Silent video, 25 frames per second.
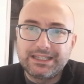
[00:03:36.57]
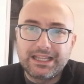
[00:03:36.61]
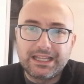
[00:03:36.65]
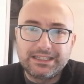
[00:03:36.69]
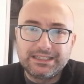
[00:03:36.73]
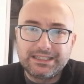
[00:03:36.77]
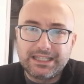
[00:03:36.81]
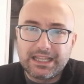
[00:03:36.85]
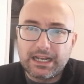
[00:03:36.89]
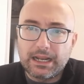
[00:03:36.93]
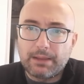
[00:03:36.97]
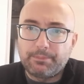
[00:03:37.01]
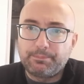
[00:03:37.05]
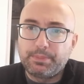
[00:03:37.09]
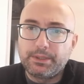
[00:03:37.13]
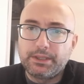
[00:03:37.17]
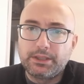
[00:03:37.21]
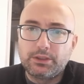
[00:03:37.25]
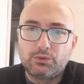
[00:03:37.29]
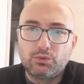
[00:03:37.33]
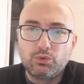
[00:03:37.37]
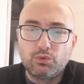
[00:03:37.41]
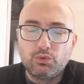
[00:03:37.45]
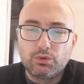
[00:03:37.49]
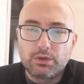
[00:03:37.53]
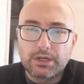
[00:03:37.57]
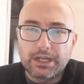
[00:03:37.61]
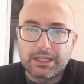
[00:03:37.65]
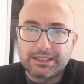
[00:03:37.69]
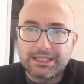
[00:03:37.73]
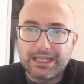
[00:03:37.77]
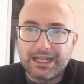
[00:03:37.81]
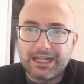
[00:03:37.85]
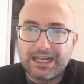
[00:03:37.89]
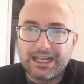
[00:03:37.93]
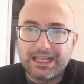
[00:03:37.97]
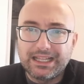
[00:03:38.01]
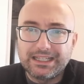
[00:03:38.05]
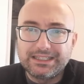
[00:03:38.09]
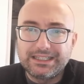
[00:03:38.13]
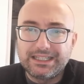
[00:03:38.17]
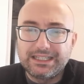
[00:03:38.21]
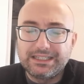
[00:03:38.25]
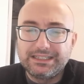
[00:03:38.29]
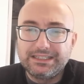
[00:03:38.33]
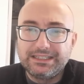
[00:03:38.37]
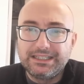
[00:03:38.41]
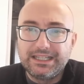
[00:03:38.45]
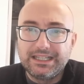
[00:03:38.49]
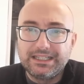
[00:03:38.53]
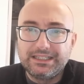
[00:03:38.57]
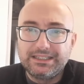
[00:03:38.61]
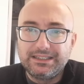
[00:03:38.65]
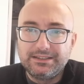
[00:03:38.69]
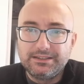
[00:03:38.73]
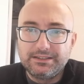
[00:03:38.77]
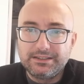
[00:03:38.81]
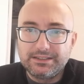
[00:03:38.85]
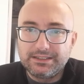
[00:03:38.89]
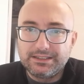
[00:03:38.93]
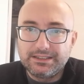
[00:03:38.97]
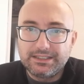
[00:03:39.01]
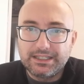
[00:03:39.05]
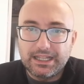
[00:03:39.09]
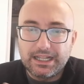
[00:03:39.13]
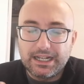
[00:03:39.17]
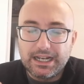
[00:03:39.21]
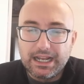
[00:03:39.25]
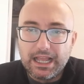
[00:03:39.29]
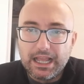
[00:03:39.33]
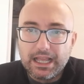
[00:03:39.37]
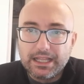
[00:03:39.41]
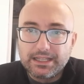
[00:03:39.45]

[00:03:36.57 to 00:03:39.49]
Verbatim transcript: de, della pittura, del, de,